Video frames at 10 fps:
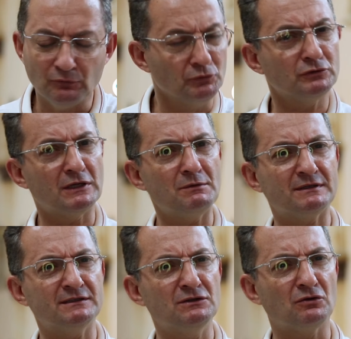Un Dios que no
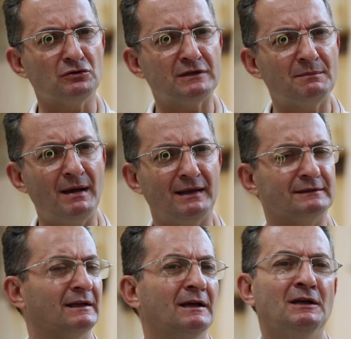hace sino cosas
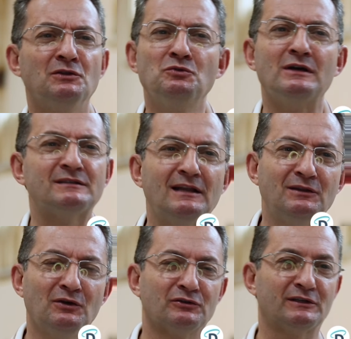malas, no es el
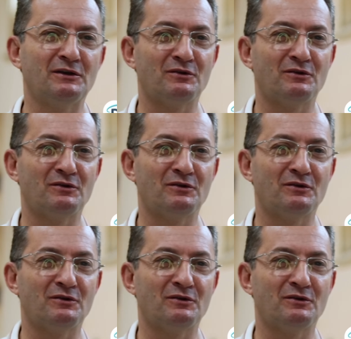Dios que